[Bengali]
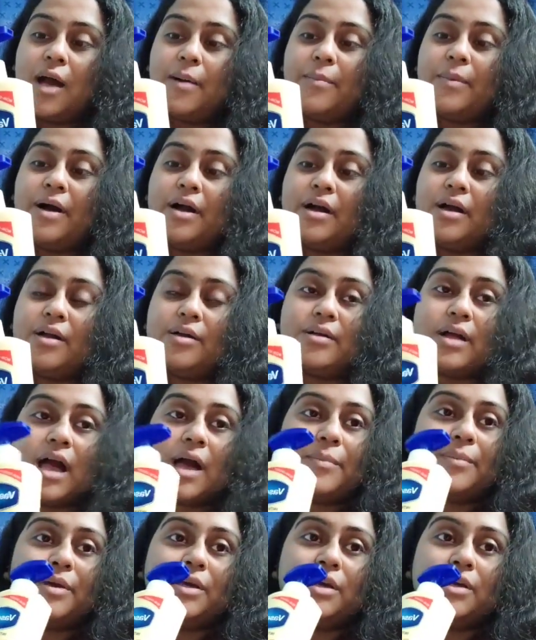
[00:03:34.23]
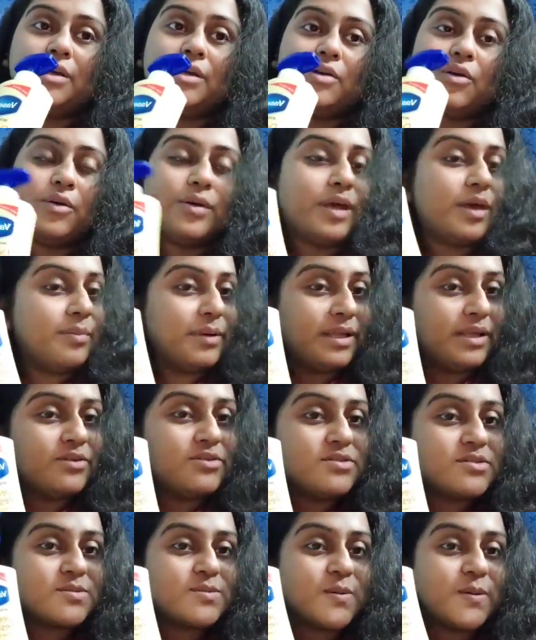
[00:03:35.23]
আমার আমি অনেকবার
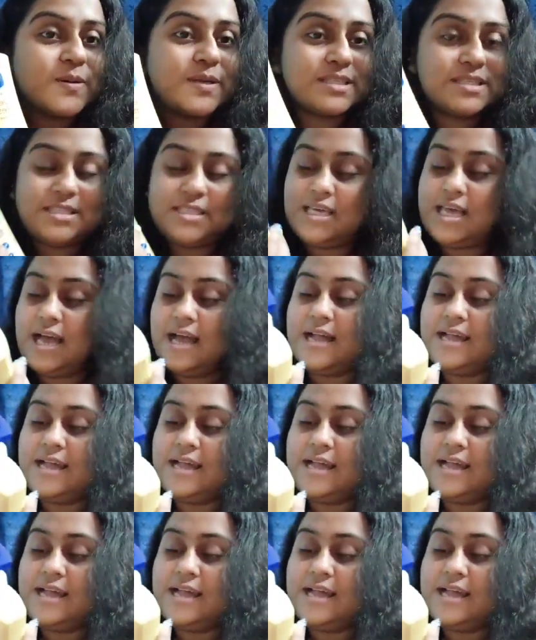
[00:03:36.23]
ইউজ করেছি